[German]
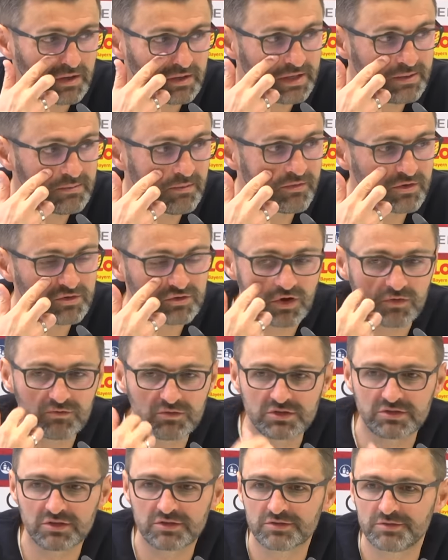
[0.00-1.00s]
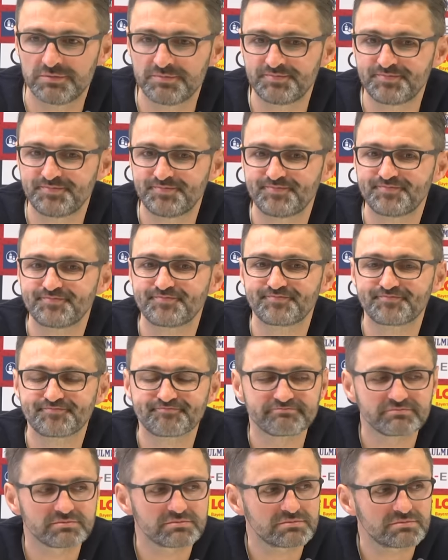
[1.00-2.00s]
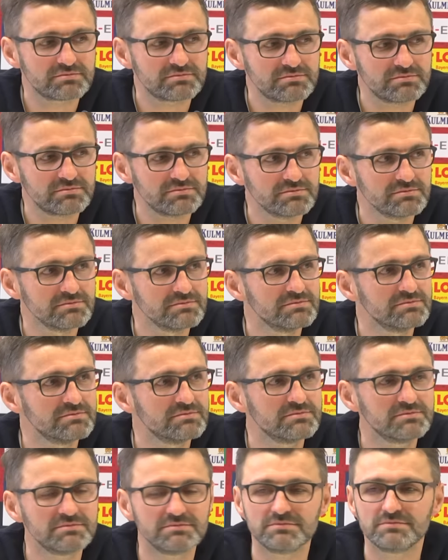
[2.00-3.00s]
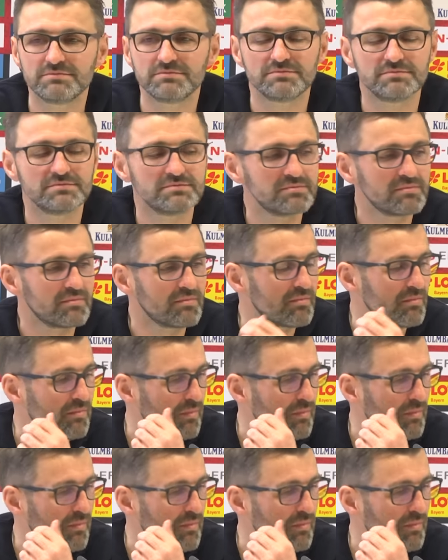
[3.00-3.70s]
nehmen wir so an, wie es ist. Martin Funk, Bild Nürnberg.